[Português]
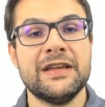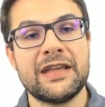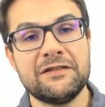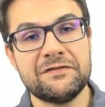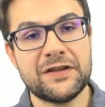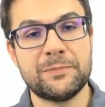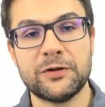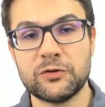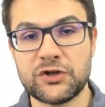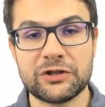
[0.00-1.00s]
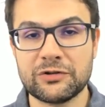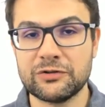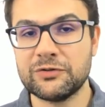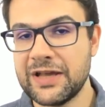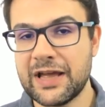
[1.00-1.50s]
Quem veio pelo
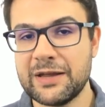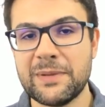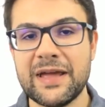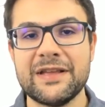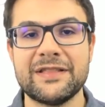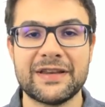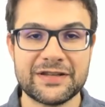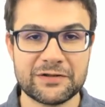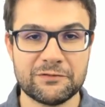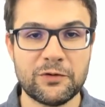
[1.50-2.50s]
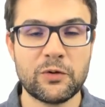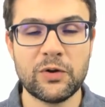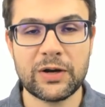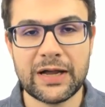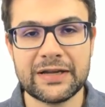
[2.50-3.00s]
título do IRBR3, eu vou
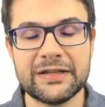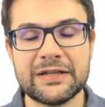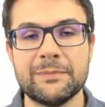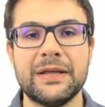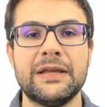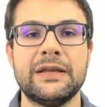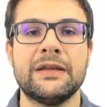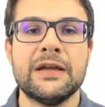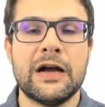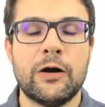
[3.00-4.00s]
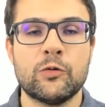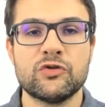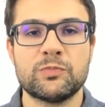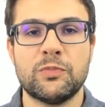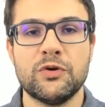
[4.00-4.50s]
colocar aqui também
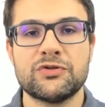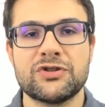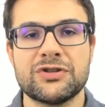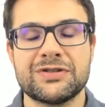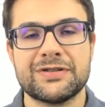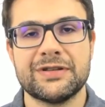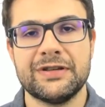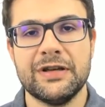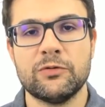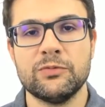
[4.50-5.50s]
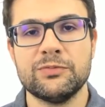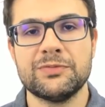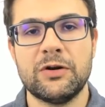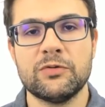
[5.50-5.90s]
alguns posts e algum,